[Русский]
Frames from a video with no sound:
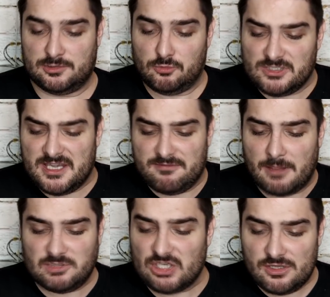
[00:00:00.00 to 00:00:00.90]
Русские
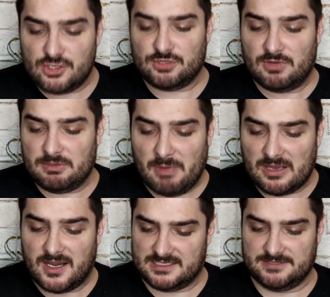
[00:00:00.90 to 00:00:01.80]
вообще ничего не
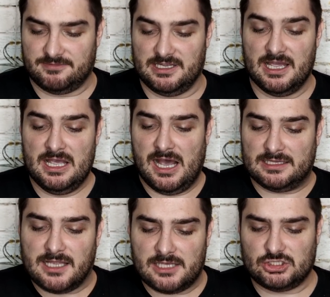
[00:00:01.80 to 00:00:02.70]
показывали, а
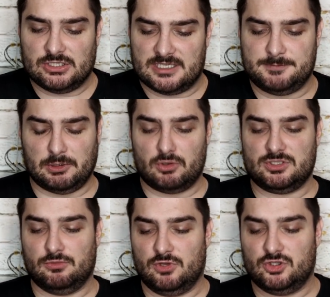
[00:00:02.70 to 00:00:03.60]
дальше нас
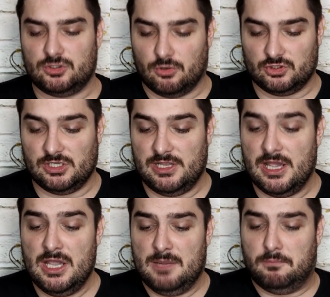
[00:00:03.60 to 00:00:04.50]
просто
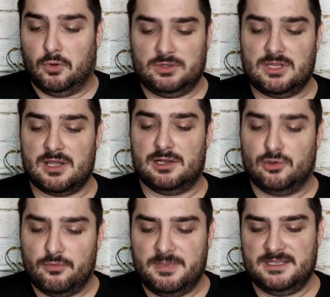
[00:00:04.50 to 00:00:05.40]
уничтожили. Будто
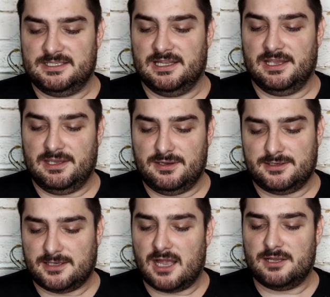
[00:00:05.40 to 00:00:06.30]
любители
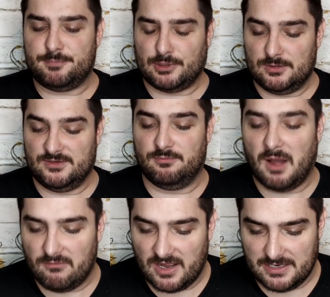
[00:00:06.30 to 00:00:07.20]
играли против
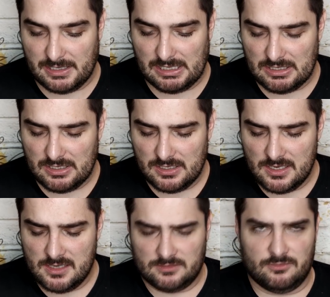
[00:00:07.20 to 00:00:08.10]
Баварии
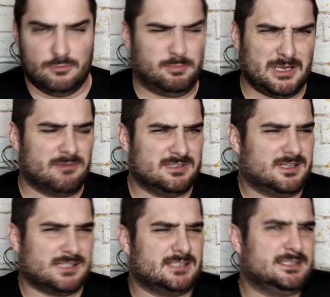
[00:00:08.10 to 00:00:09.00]
ну, право
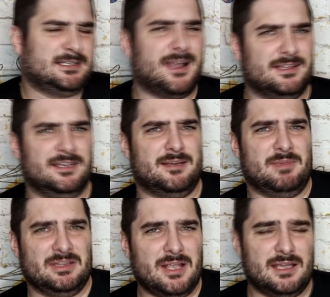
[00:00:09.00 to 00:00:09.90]
сказать, странный
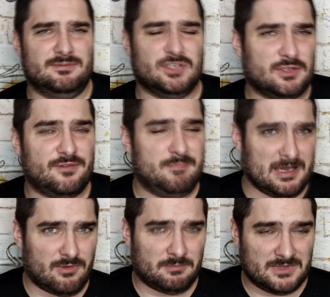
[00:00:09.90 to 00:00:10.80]
комментарий. Все-таки в
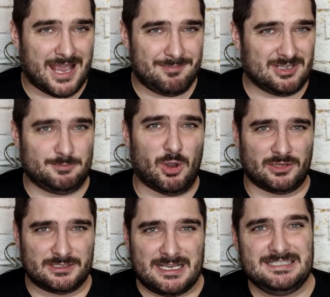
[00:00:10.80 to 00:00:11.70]
первом тайме
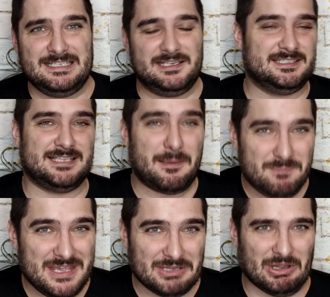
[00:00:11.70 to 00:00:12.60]
сборная России
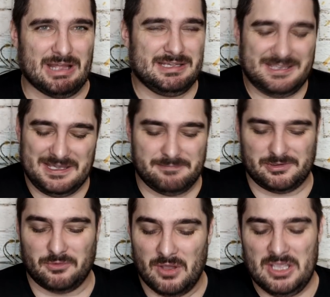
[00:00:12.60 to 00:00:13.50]
забила
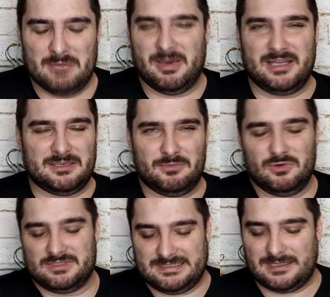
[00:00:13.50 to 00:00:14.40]
Кипру,
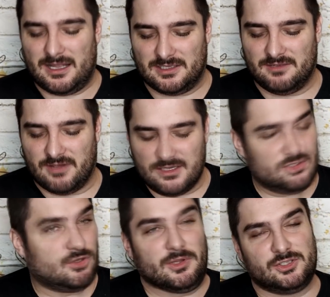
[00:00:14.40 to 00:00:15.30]
поэтому странно говорить,
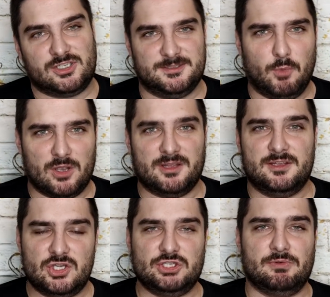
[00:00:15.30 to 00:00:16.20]
что наша сборная
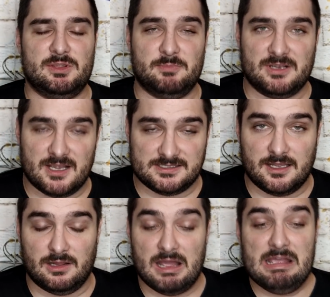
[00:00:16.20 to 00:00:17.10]
ничего не
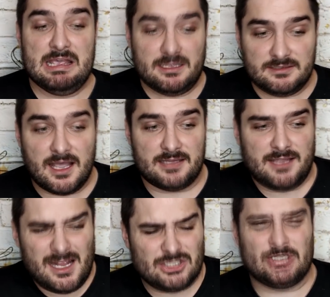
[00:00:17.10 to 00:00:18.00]
показала. Да,
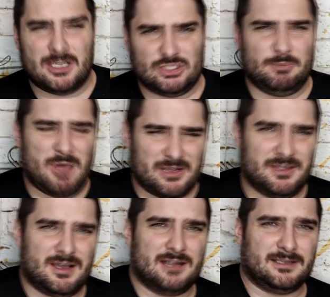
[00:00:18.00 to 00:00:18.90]
дальше наши
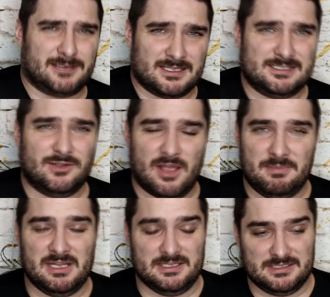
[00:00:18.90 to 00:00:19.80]
парни как-то
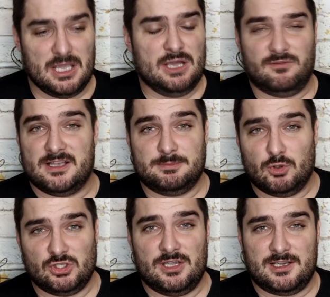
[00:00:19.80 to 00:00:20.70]
расслабились,
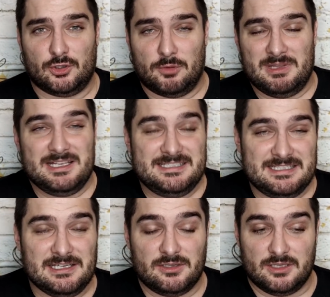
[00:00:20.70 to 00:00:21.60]
возможно, экономили
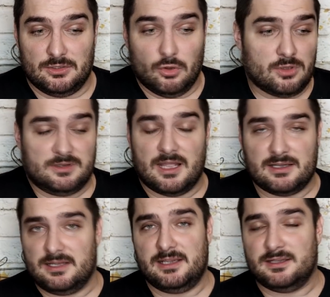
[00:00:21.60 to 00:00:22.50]
силы, но
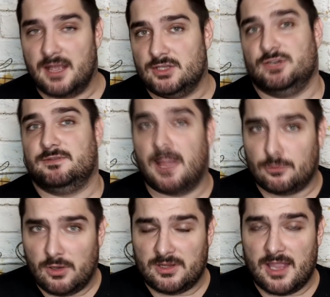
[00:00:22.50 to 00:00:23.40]
так или иначе,
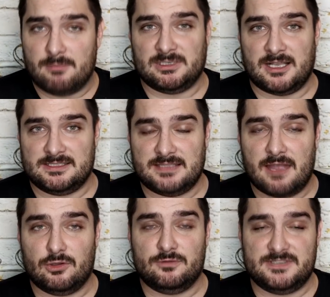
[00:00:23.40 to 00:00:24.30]
второй тайм
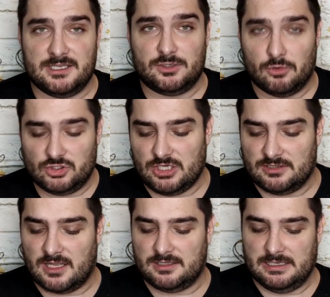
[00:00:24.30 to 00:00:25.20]
расставил все точки
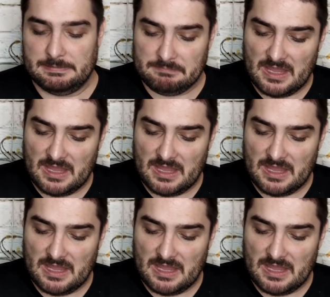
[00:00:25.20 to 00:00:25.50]
над «и».